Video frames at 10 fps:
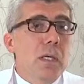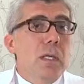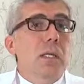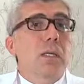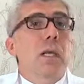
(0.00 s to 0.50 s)

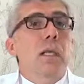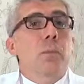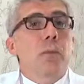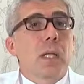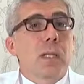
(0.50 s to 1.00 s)
Karından
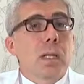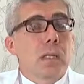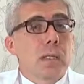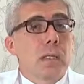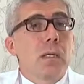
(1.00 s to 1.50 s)

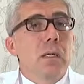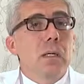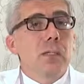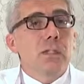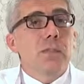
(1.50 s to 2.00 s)
yapılanlar da
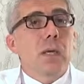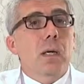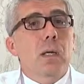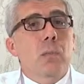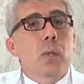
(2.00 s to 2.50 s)
açık
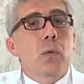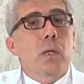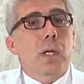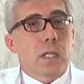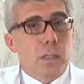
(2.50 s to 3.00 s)
veya kapalı
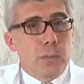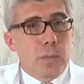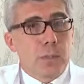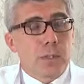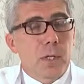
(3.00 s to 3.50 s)
olarak
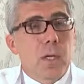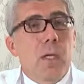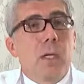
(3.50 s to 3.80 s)
yapılabilir.